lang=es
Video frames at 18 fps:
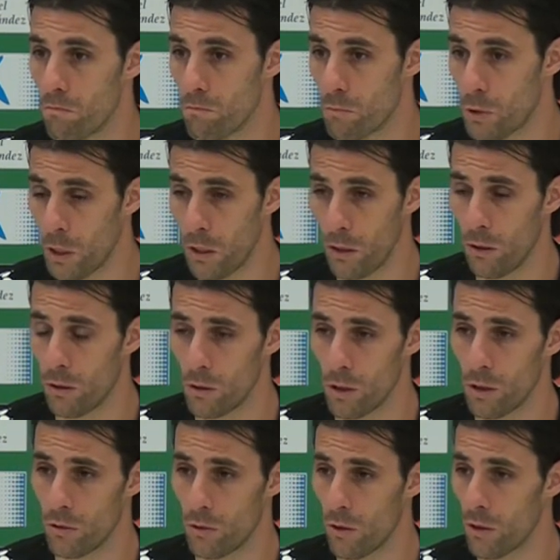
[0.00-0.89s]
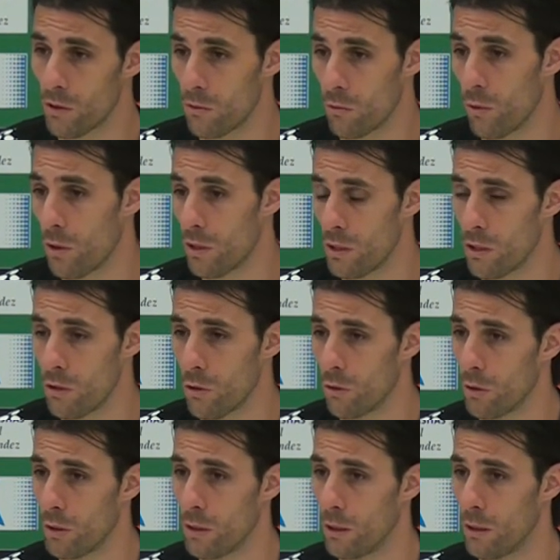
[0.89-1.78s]
Sí, sí, tú lo has
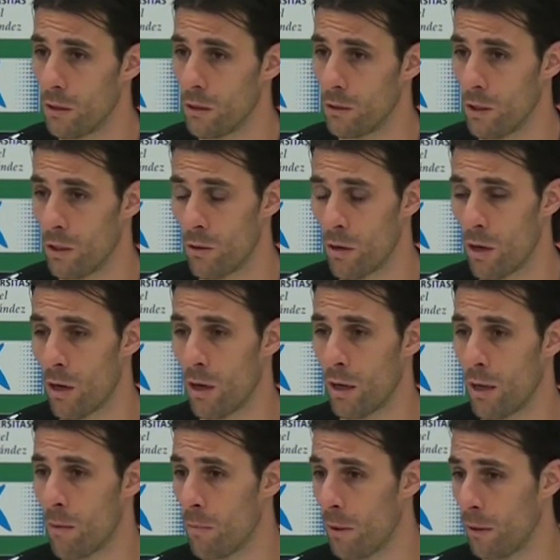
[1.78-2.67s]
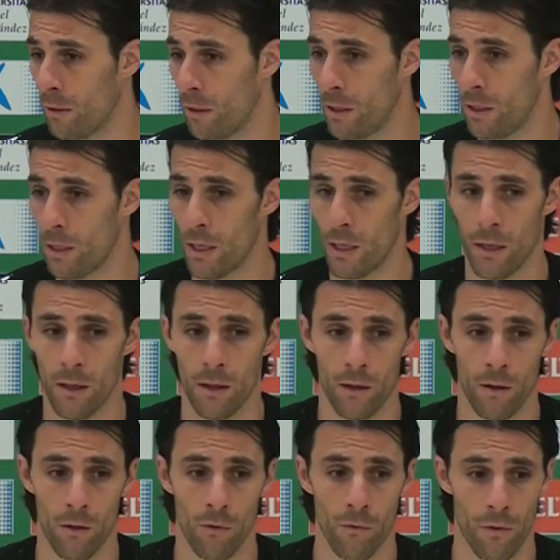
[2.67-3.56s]
dicho. Eh, tiene una gran
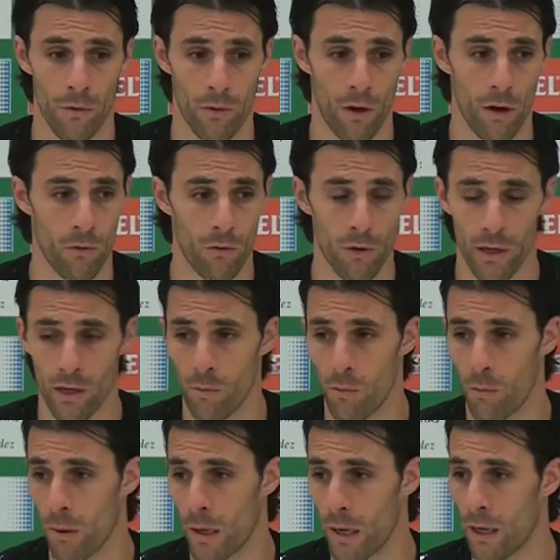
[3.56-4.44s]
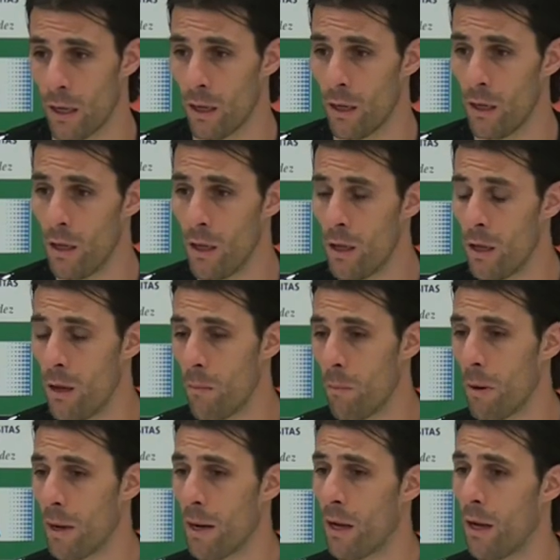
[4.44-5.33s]
plantilla, confeccionan un equipo para,
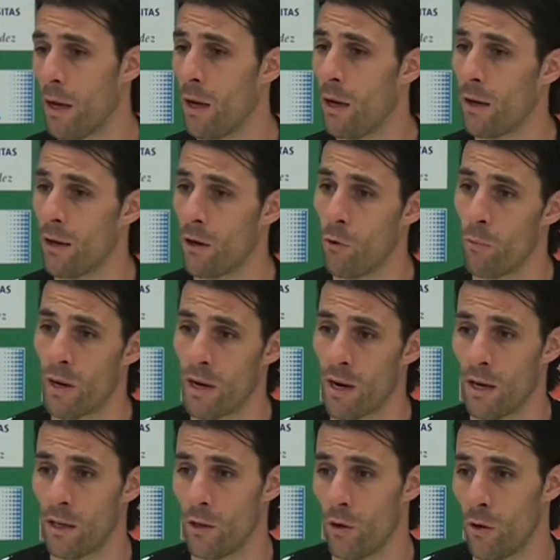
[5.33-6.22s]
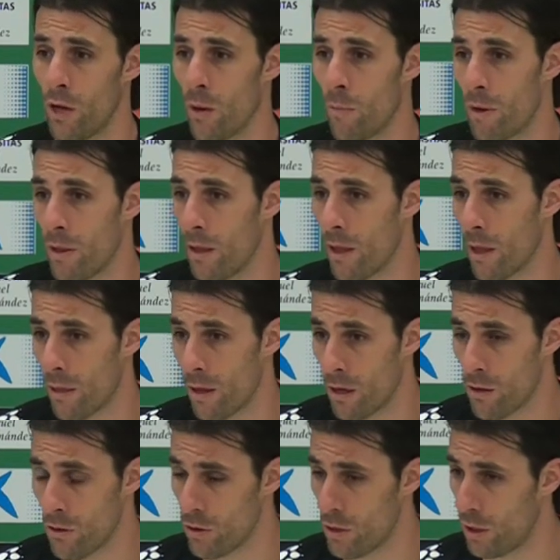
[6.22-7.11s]
para recuperar la categoría perdida hace
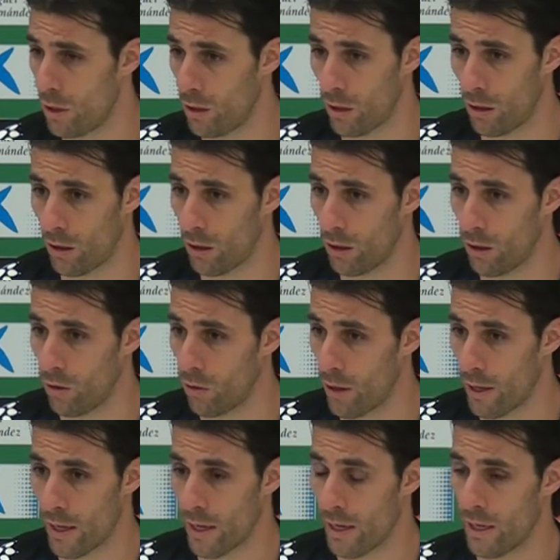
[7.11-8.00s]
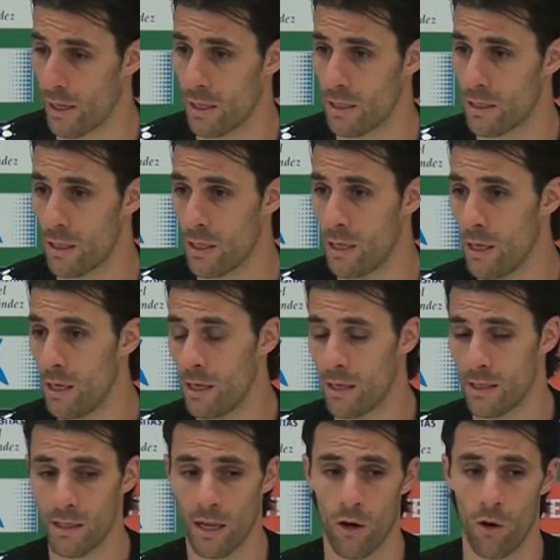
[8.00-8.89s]
años y, lo que quieren es
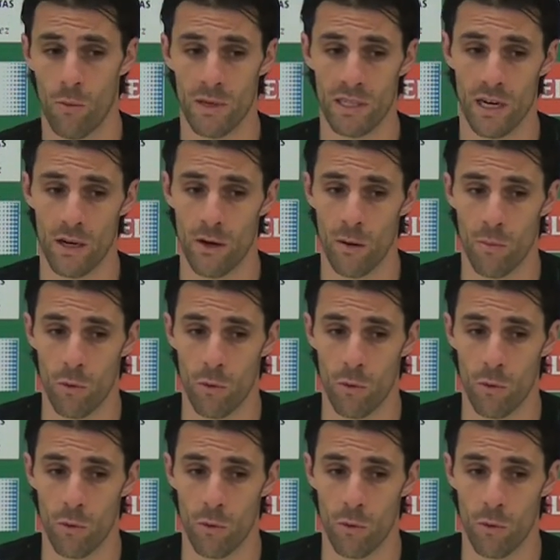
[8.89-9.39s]
estar lo más arriba